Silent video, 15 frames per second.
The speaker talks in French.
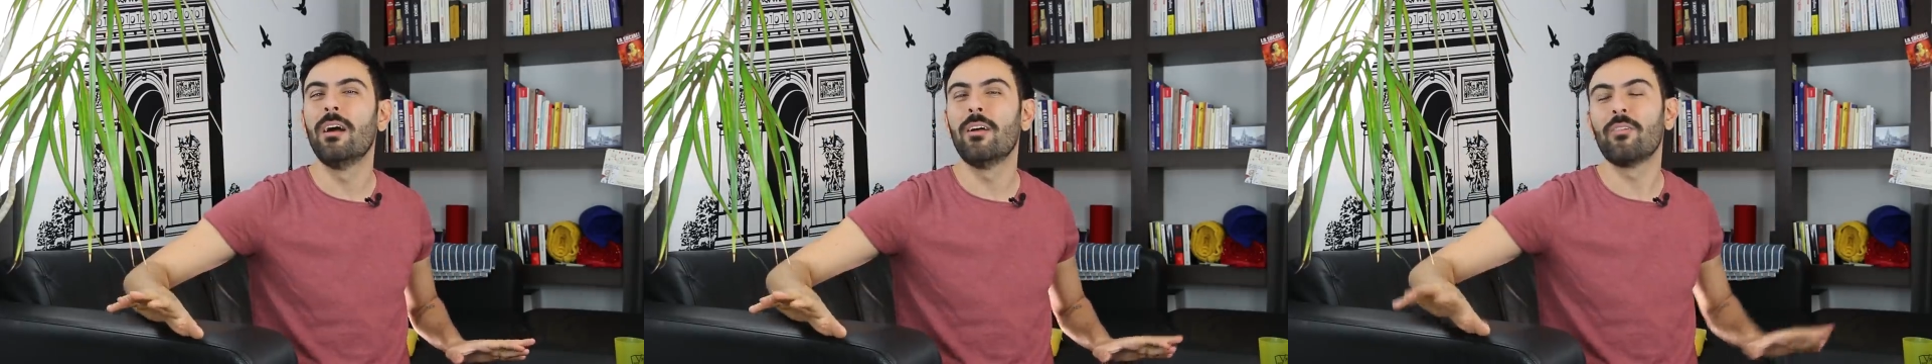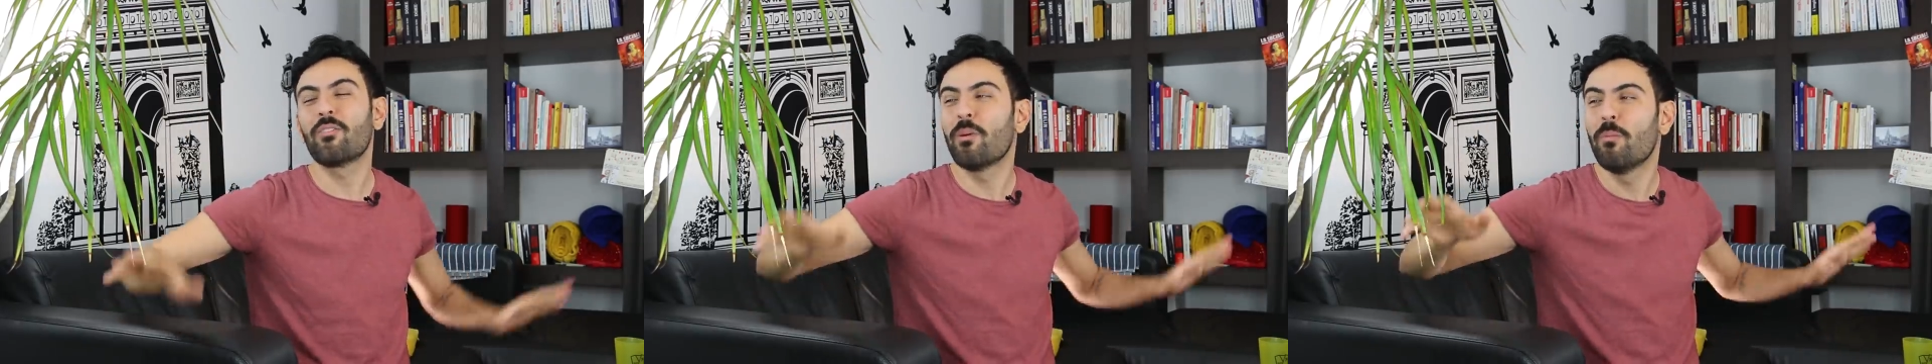
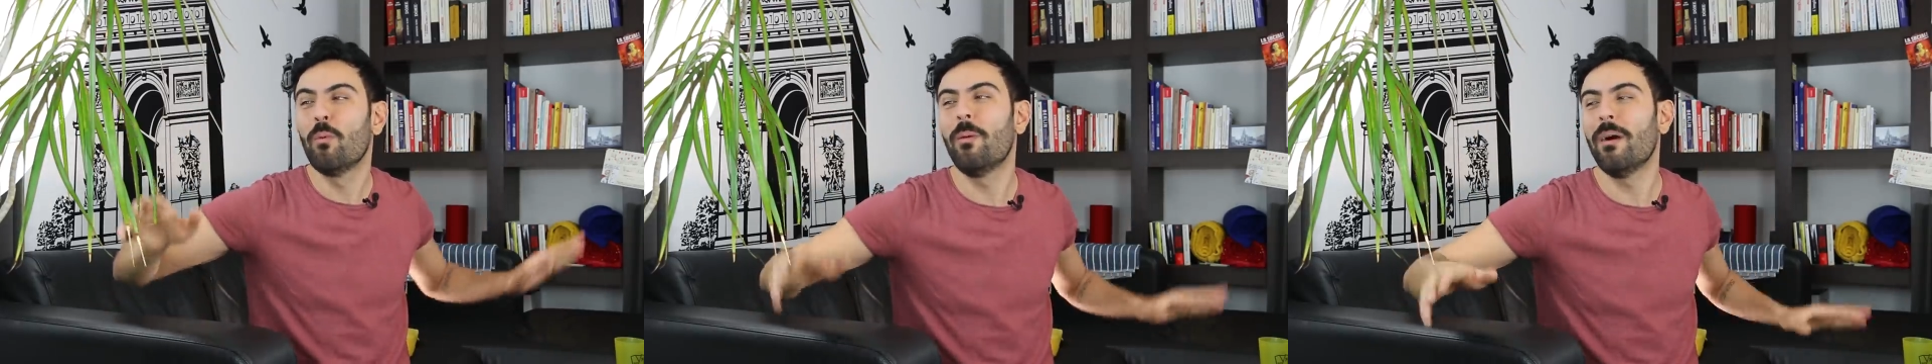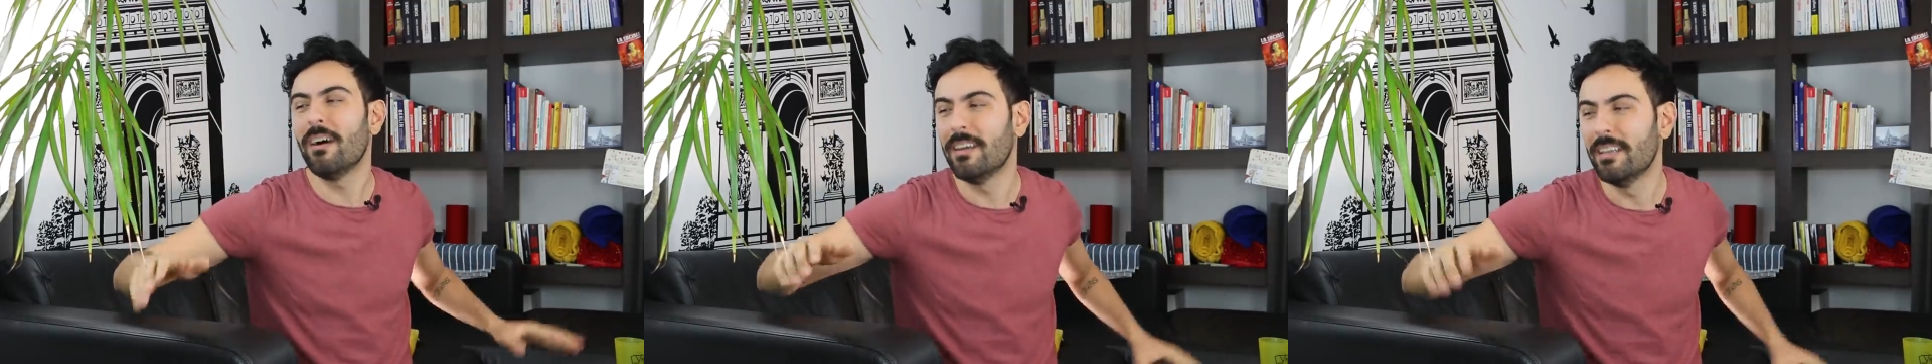Donc, bon,
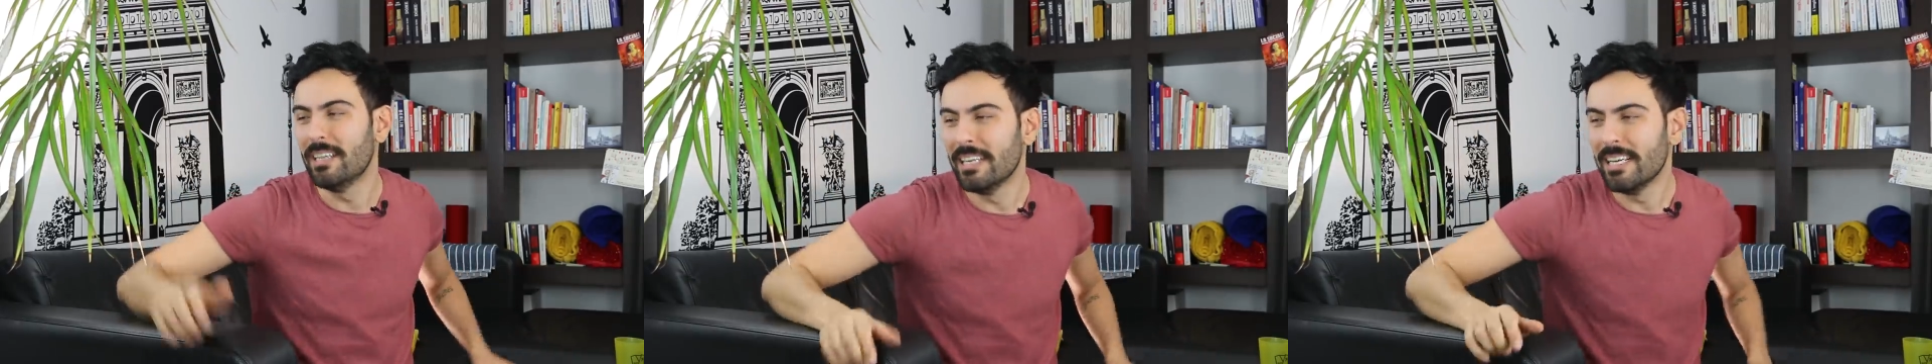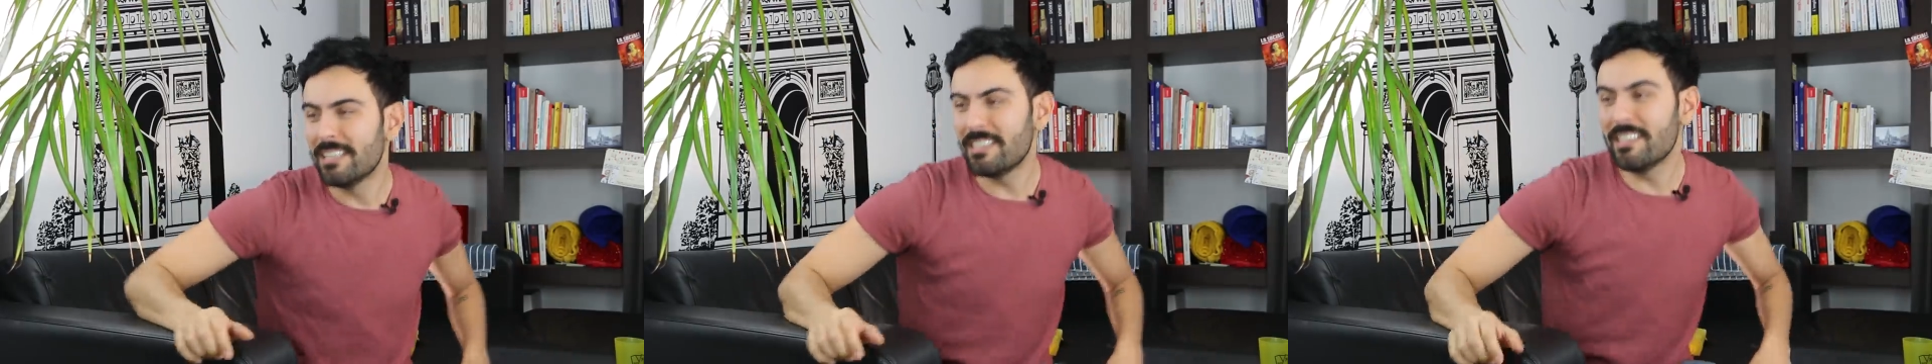bah,
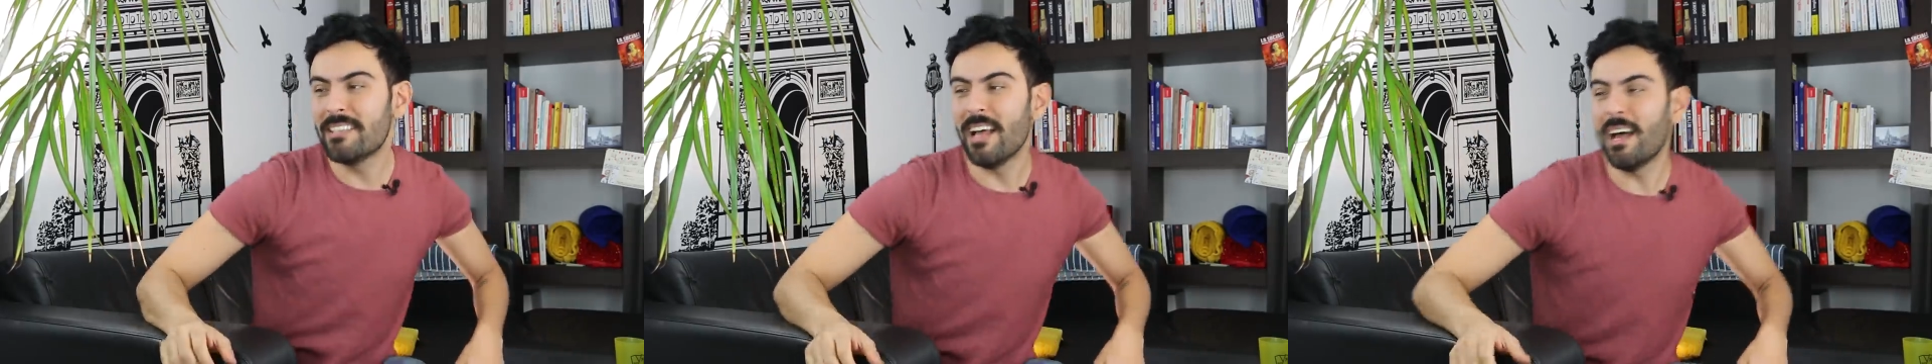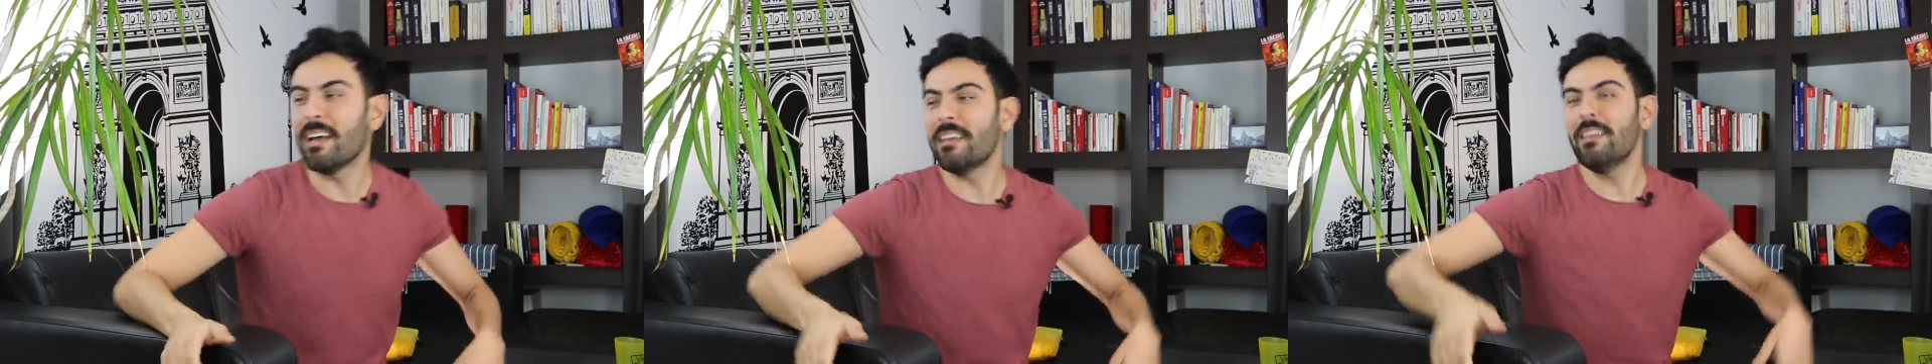si
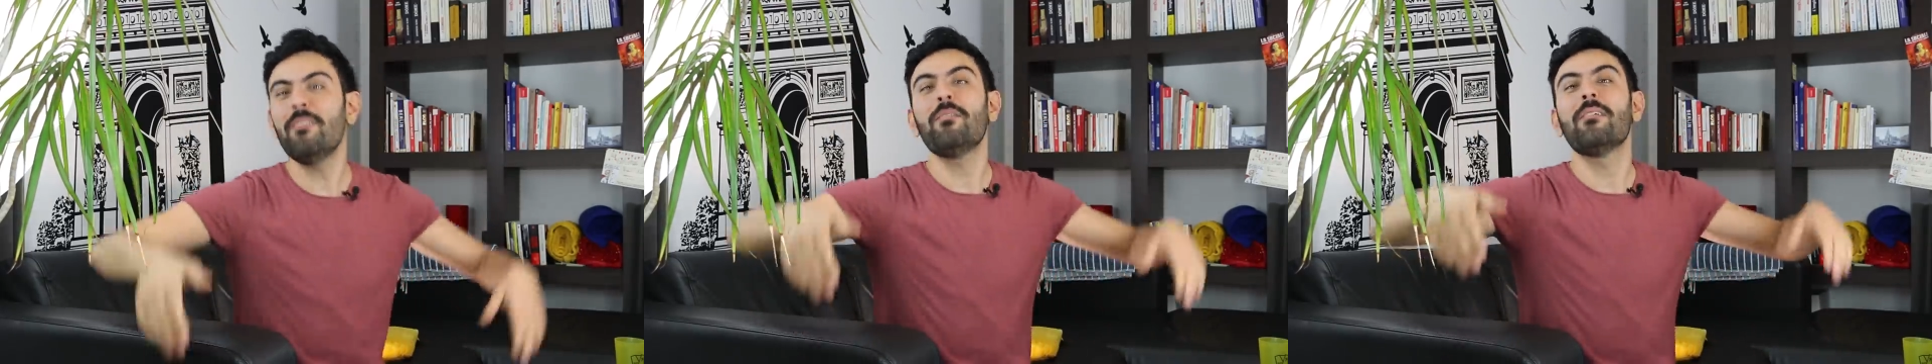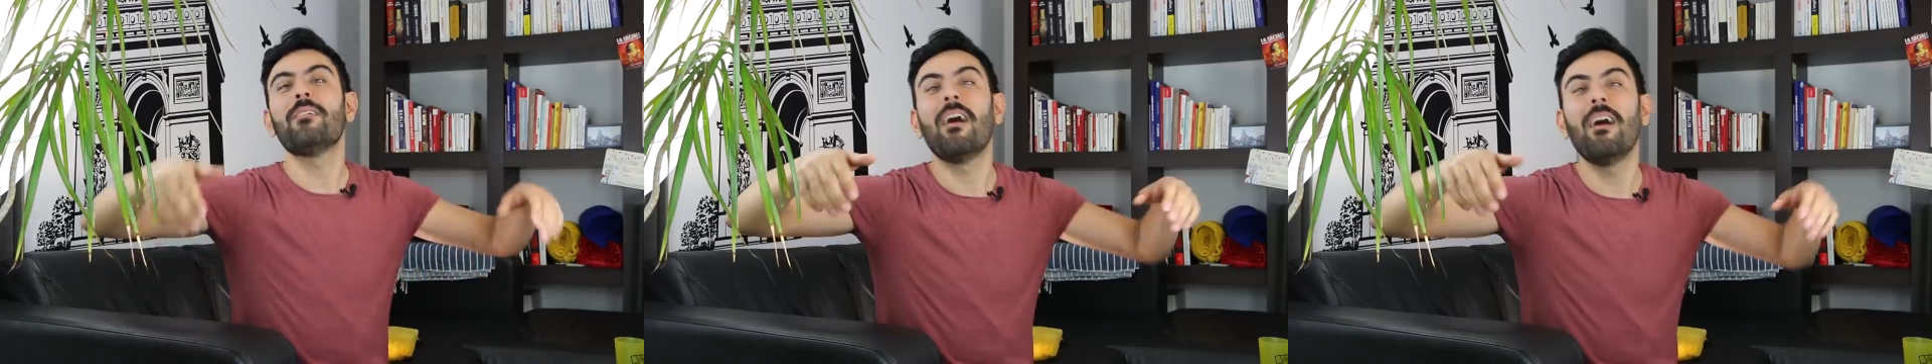ça
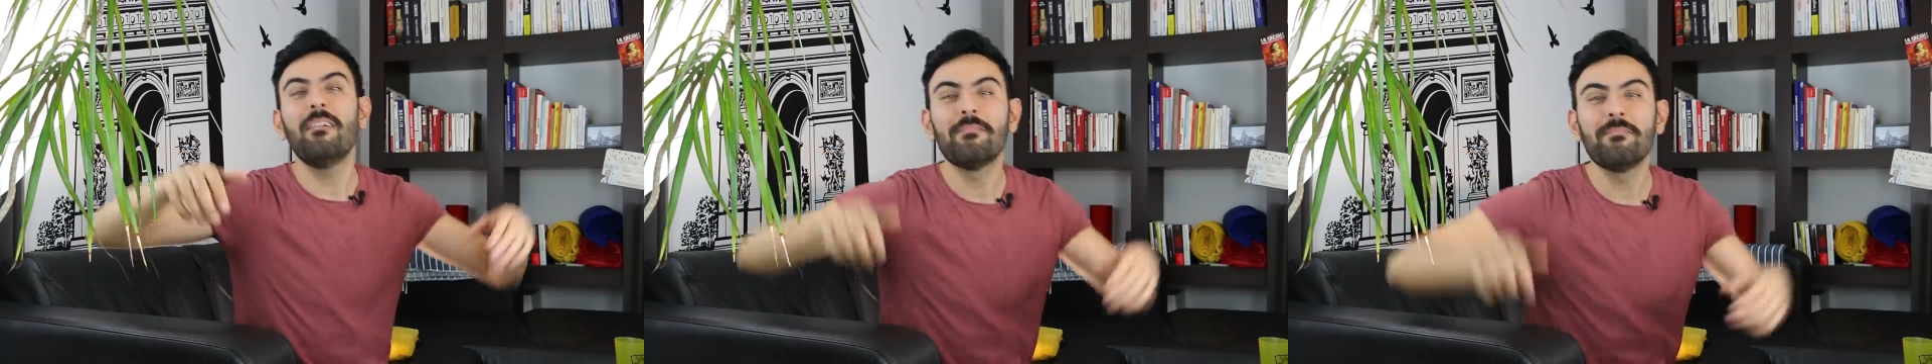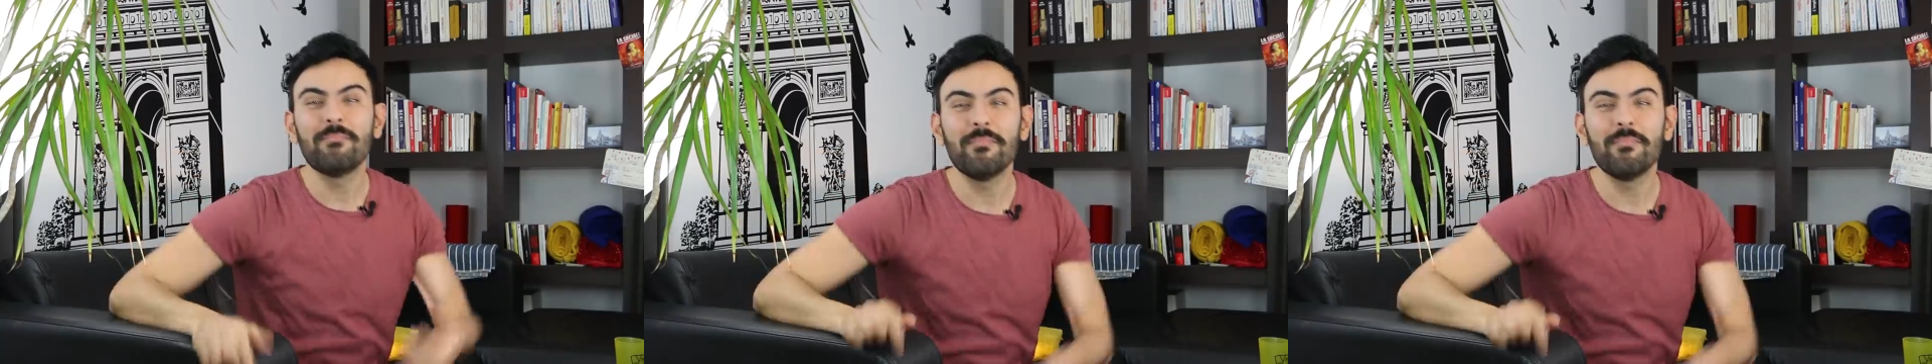arrive, hein,